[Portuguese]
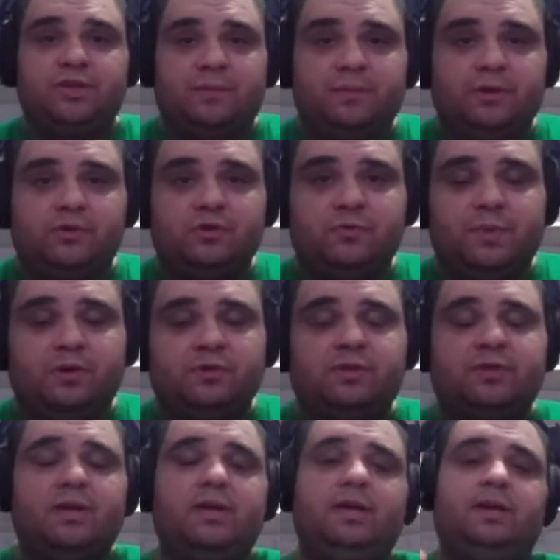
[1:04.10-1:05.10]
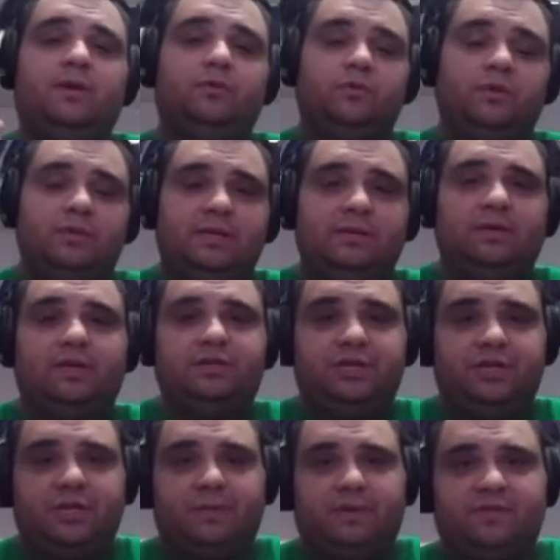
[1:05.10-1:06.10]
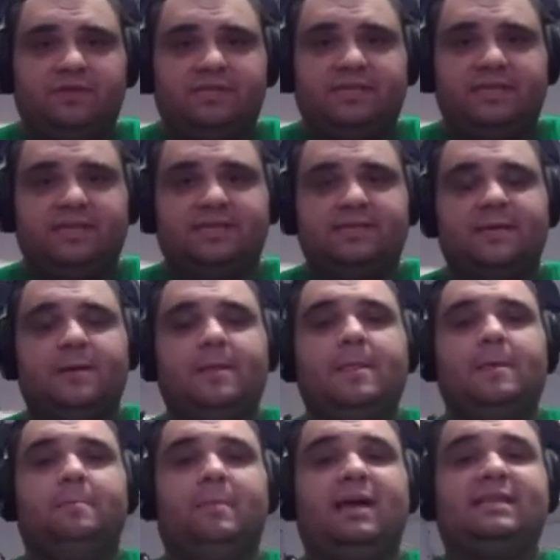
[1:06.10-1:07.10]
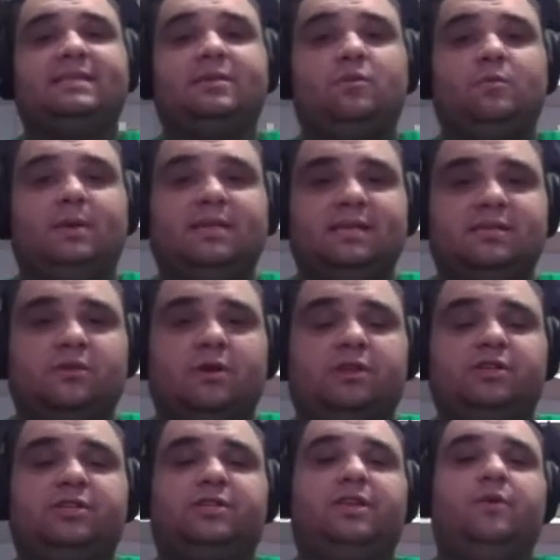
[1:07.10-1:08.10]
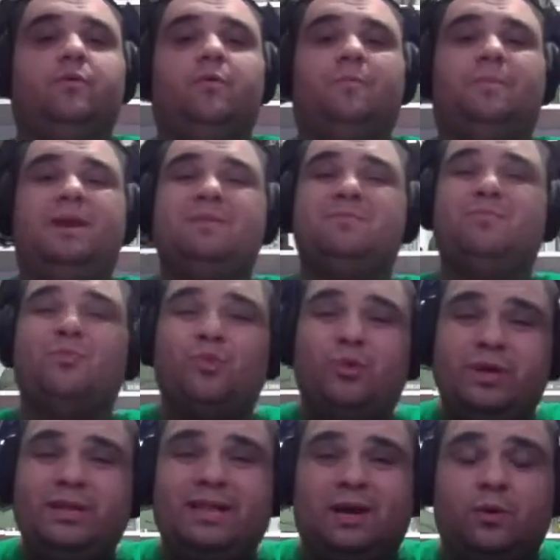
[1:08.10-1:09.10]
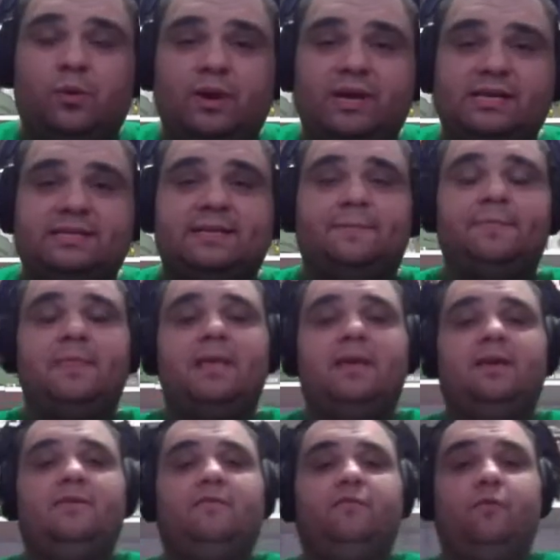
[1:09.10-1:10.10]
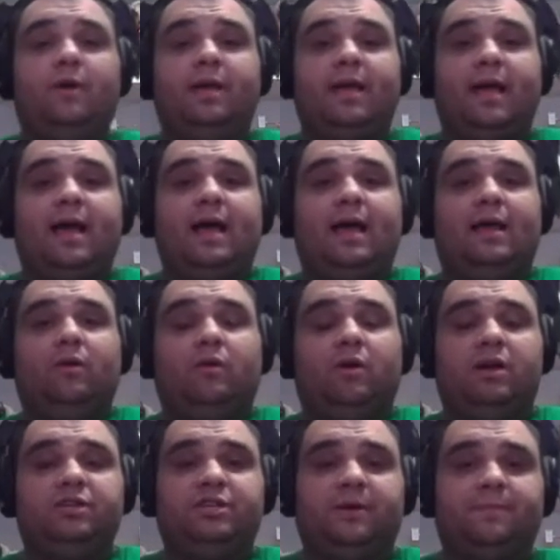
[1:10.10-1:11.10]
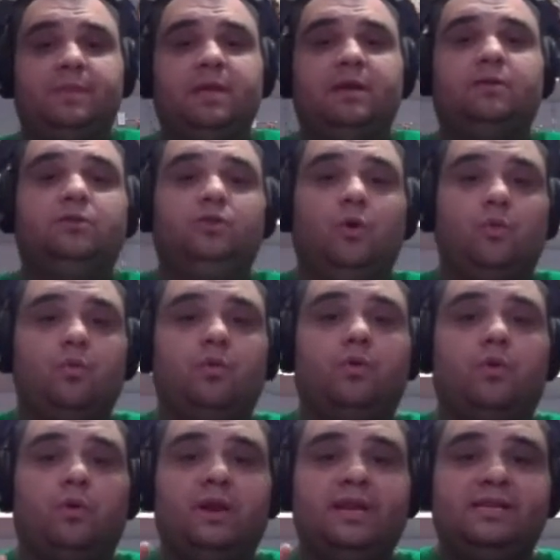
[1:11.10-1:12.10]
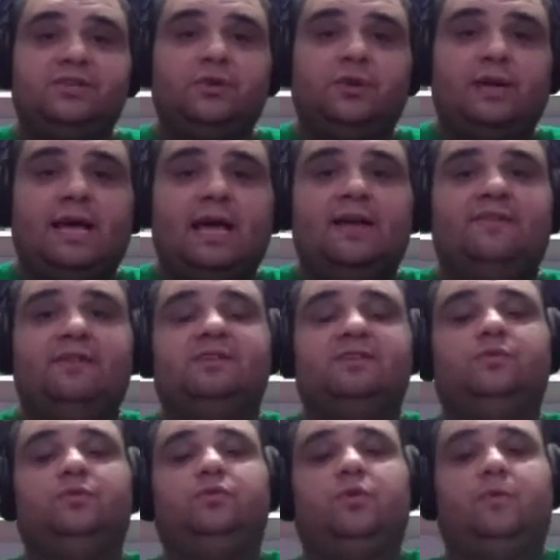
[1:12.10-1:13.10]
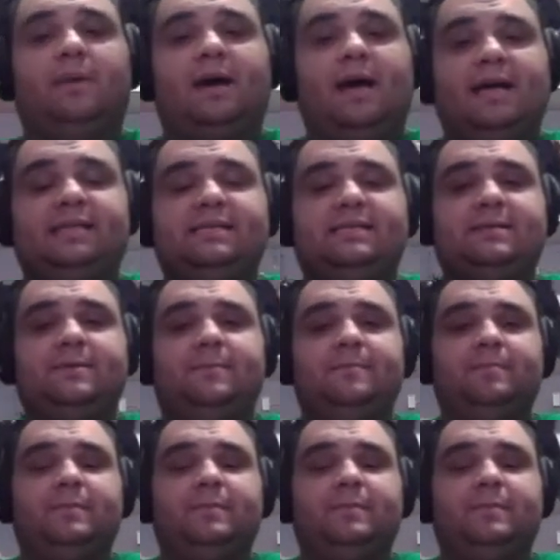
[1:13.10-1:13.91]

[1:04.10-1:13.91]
de amigos meus, eu tô dando a dica para vocês. Mas uma das lojas que eu comprei muita coisa foi a loja Dom Colecionáveis do Tomás